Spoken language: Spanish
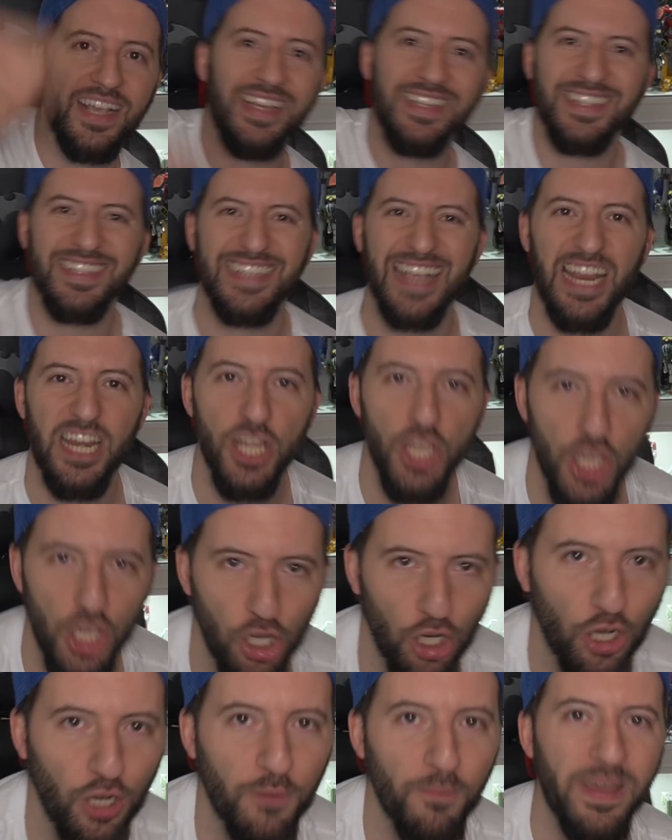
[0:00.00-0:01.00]

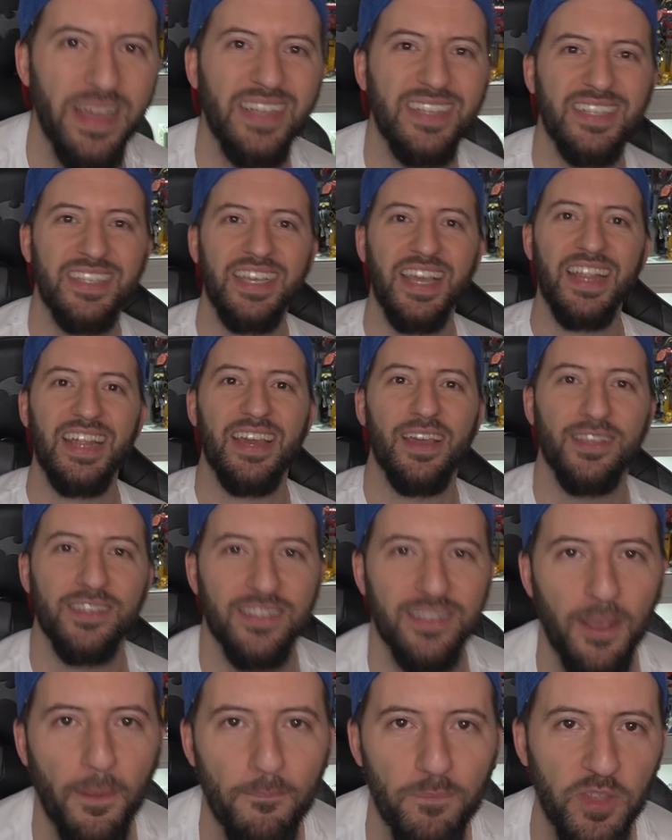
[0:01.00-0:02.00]
señor
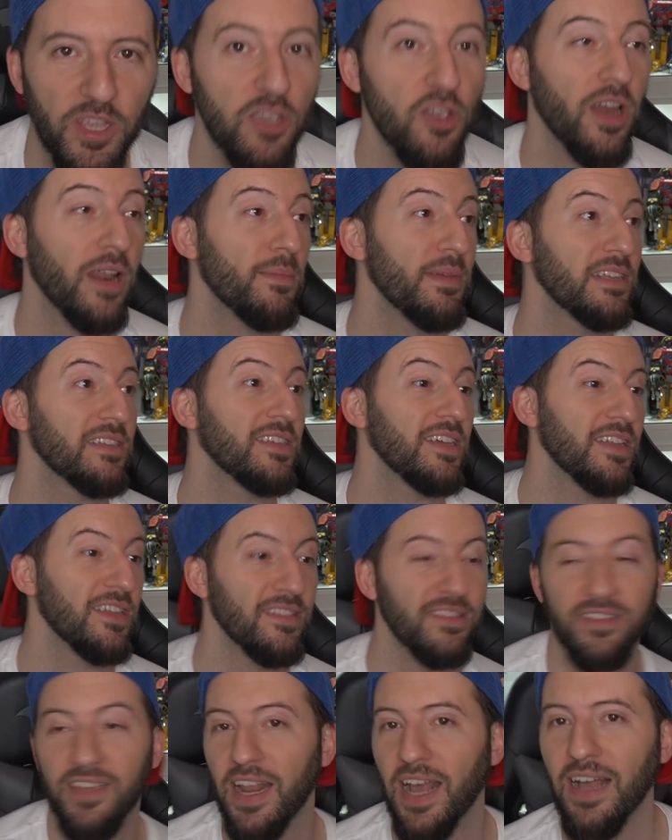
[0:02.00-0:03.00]
Mercedes, Señora Mercedes,
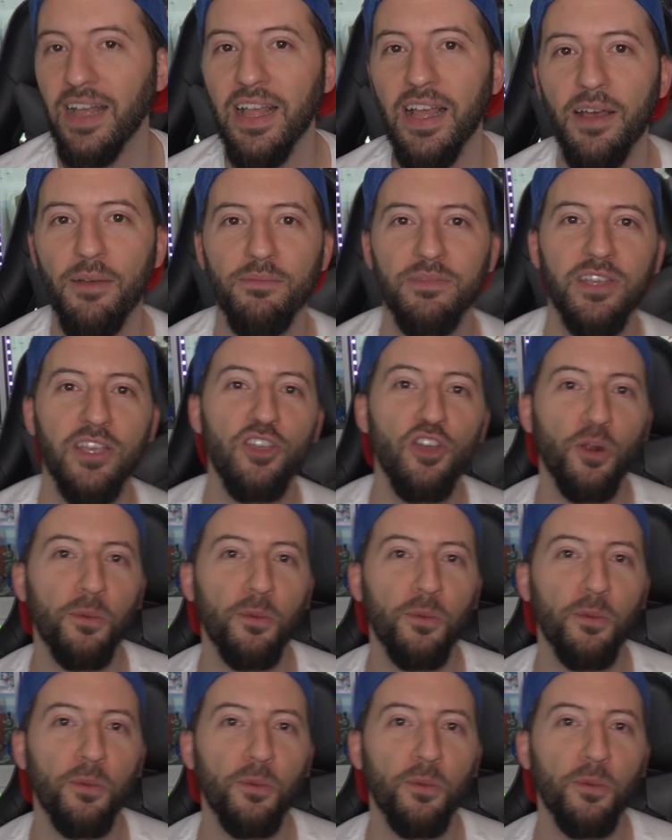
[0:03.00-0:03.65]
será. Señor